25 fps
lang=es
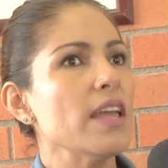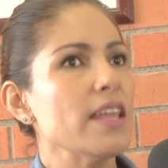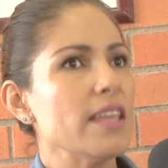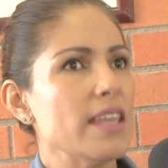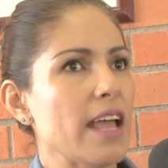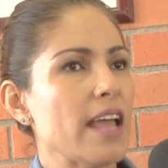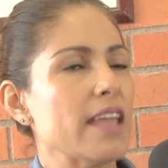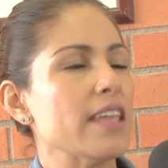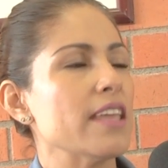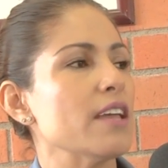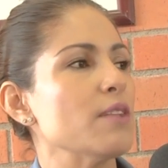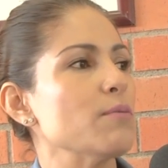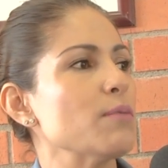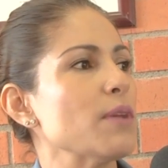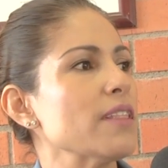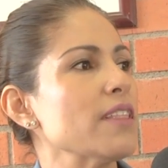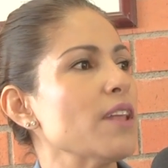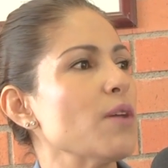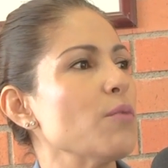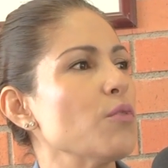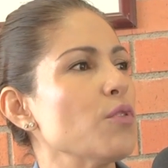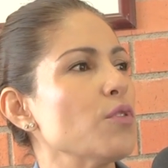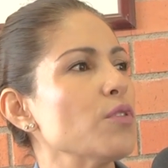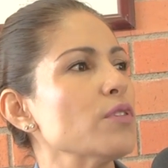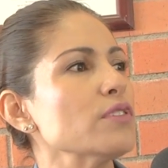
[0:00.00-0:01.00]
y aquí en
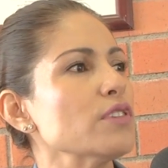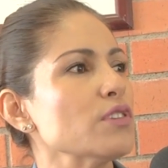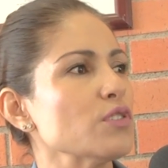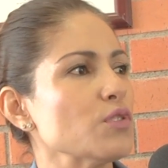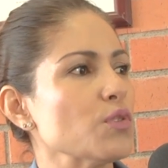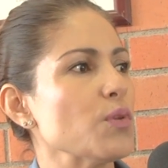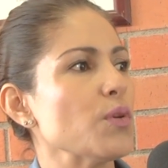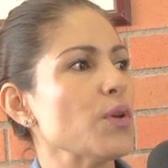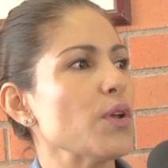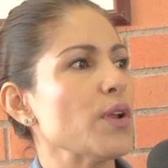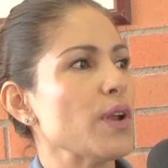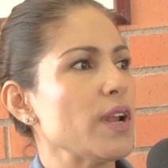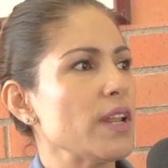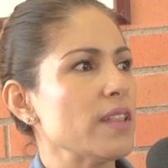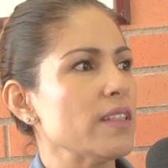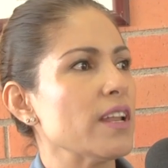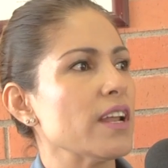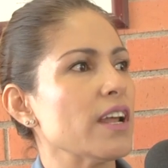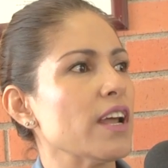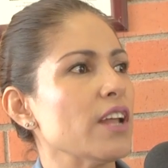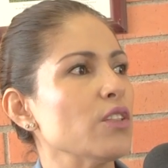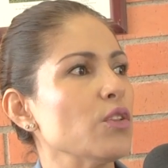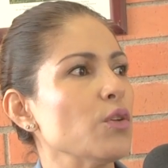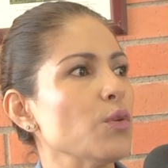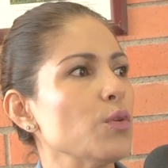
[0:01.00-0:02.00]
Matamoros estuvieron
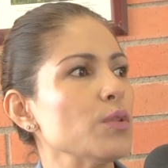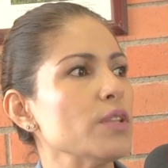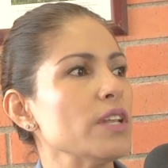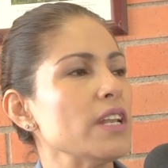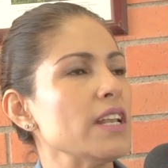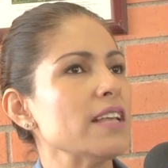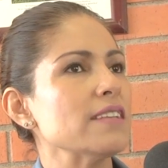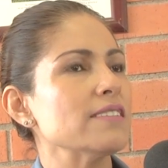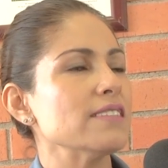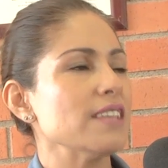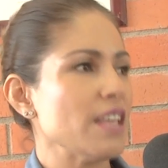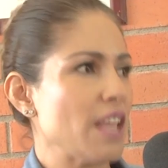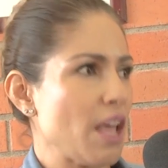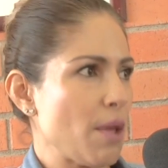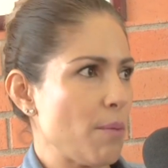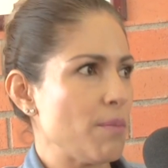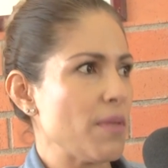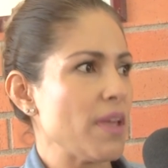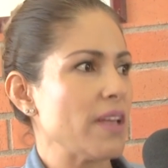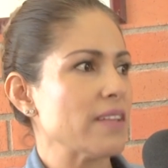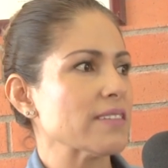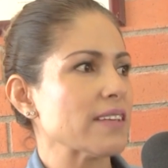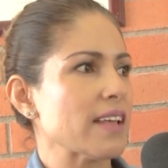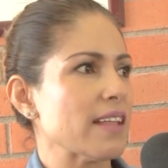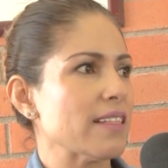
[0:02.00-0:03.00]
entregando útiles y en
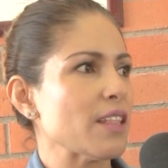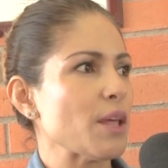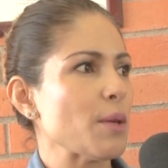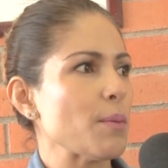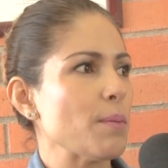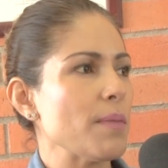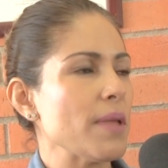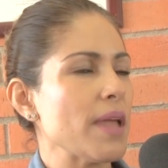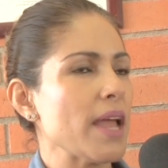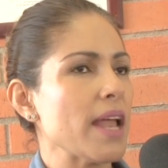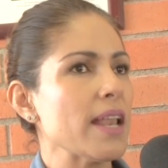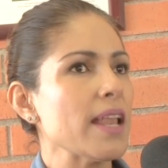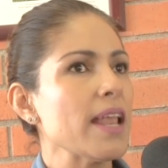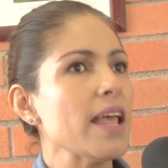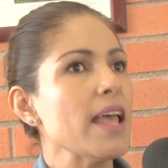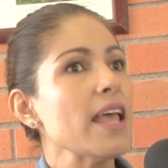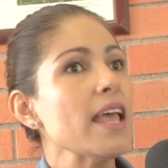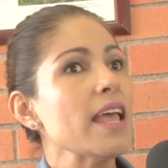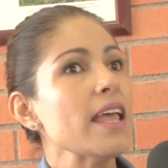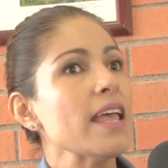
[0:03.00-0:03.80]
Viesca también.